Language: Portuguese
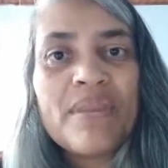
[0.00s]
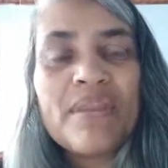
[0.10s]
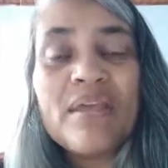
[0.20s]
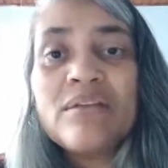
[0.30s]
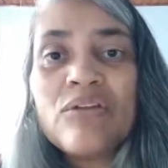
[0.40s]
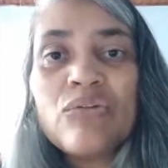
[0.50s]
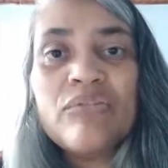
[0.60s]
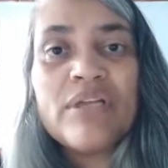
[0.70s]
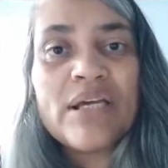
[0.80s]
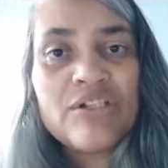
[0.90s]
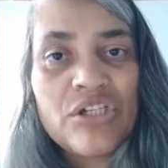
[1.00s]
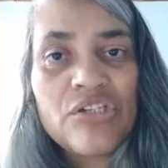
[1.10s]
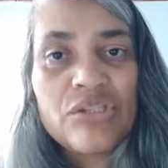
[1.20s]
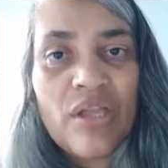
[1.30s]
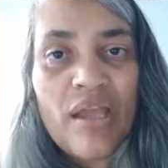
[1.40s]
tanta dúvida que a
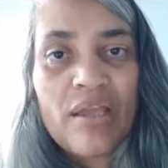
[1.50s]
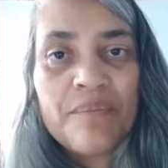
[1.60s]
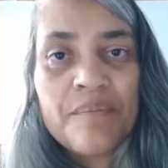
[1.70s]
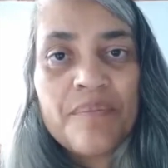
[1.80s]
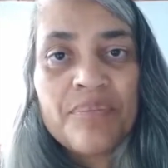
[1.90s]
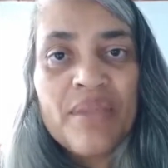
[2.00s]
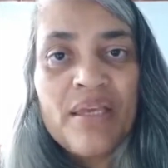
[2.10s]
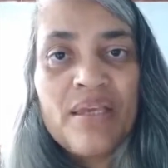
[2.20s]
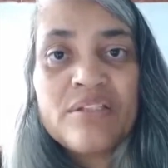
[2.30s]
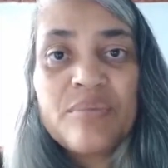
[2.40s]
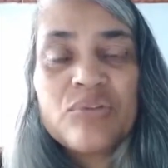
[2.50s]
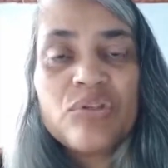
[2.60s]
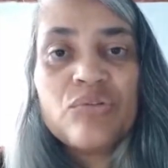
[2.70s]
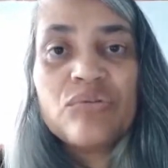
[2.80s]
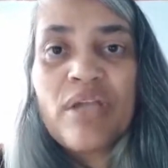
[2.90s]
gente tem e as
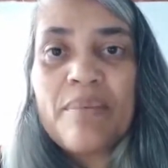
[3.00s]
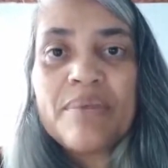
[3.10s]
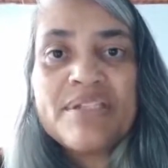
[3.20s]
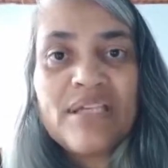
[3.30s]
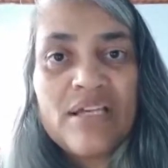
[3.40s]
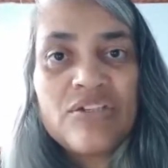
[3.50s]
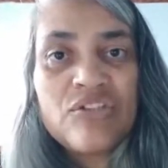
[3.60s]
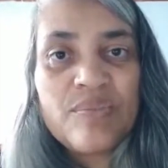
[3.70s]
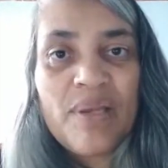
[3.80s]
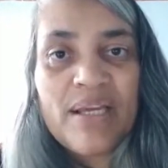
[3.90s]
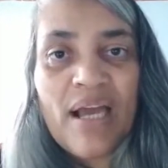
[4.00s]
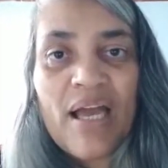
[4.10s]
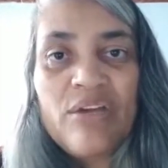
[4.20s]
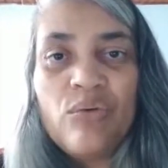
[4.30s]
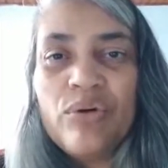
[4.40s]
pessoas não têm paciência de
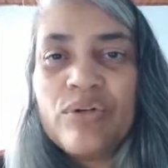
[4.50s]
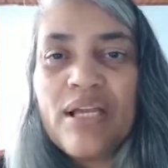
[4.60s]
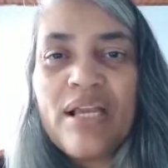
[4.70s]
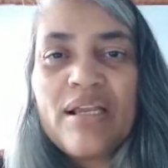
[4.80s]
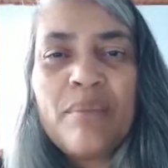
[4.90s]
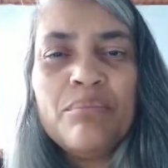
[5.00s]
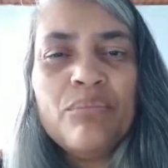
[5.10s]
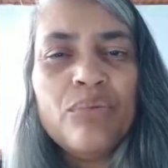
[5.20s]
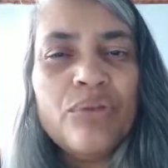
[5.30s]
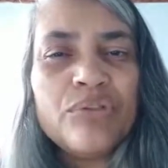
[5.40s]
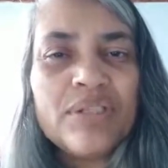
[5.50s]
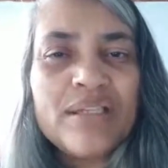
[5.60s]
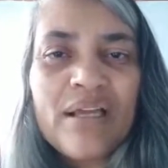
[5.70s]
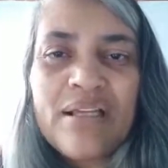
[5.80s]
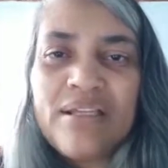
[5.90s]
explicar. E o Wilker, ele, ele é muito
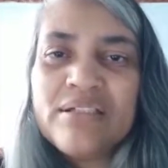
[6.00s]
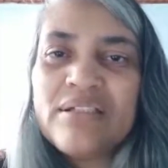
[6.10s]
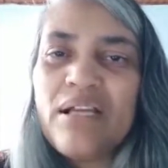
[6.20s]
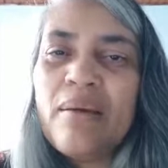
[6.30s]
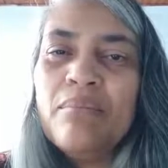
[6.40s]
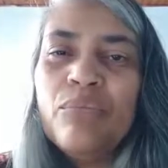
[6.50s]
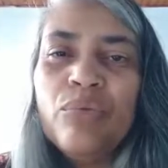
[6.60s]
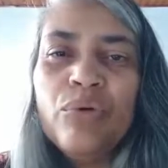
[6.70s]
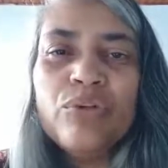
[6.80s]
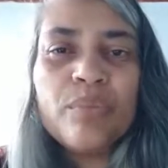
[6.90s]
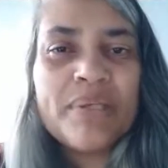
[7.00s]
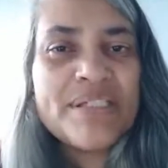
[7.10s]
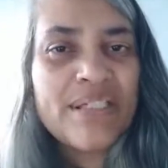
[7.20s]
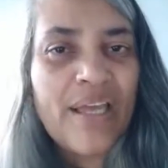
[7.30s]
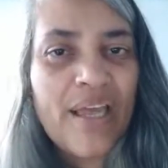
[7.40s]
detalhista, ele é muito
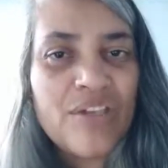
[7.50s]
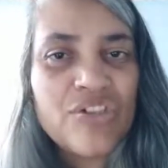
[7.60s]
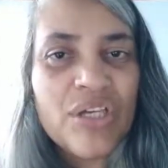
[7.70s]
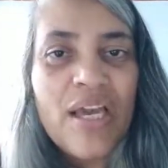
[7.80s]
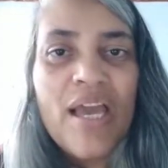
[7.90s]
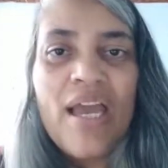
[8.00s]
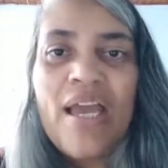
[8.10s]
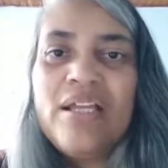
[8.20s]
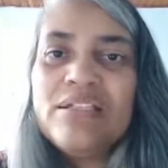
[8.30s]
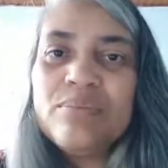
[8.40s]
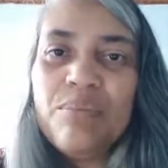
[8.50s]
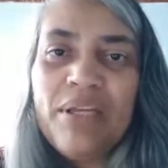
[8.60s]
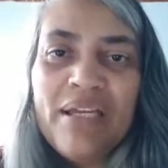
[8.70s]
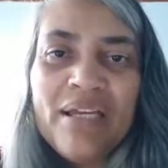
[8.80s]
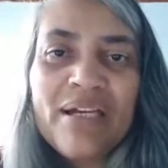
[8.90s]
paciente, ele
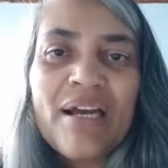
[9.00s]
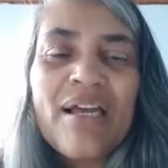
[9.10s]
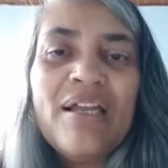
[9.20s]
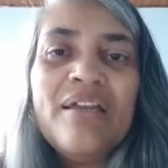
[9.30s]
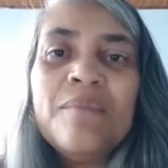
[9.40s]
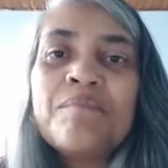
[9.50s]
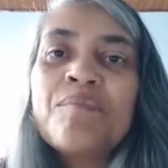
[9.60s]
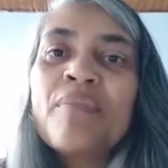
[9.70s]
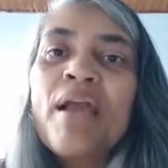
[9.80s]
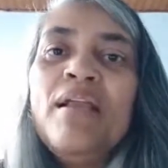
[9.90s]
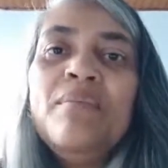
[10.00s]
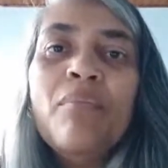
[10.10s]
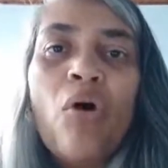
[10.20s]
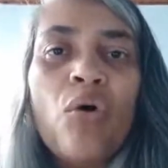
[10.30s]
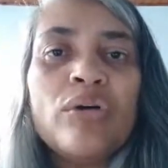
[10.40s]
explica, ele, ele
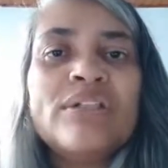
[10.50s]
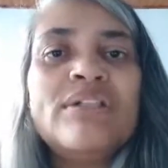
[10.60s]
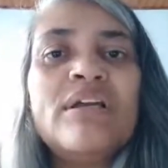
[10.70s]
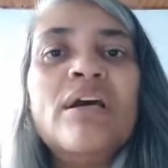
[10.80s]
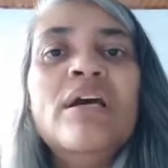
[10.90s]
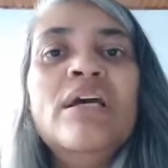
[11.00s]
mostra,